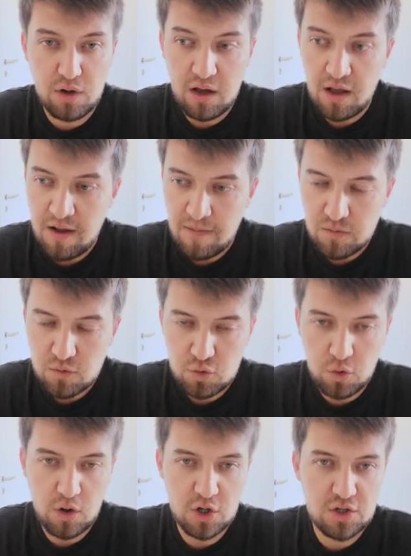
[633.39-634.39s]
Buna
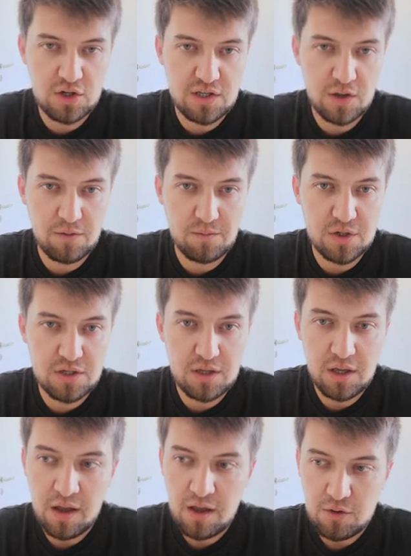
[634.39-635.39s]
çok aşırı
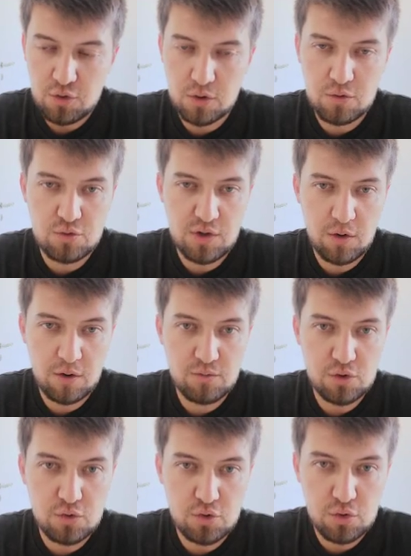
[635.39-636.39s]
sevinmiştik. Çok güzel
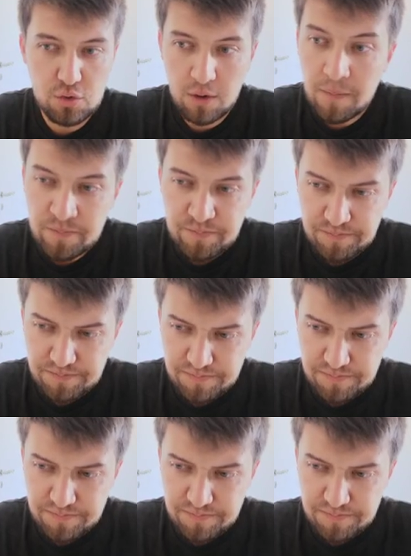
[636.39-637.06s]
olmuştu çünkü